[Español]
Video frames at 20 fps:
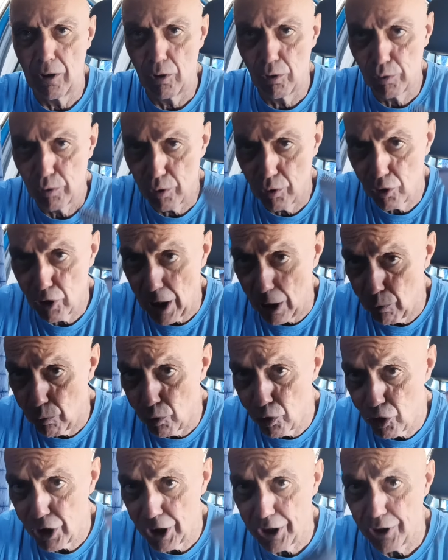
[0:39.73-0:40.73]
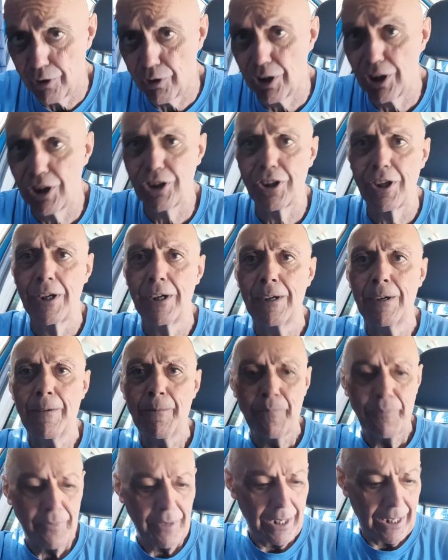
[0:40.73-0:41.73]
otros algunos seguidores
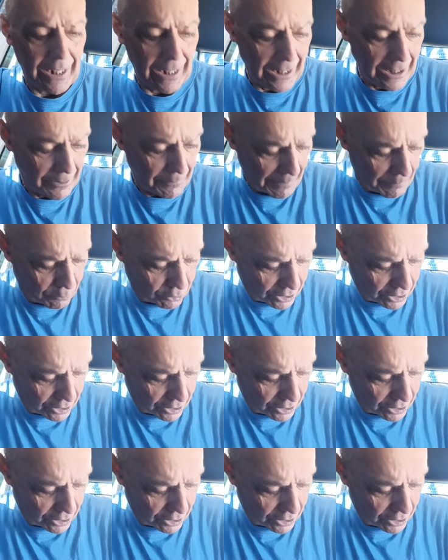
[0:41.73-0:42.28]
y les vamos a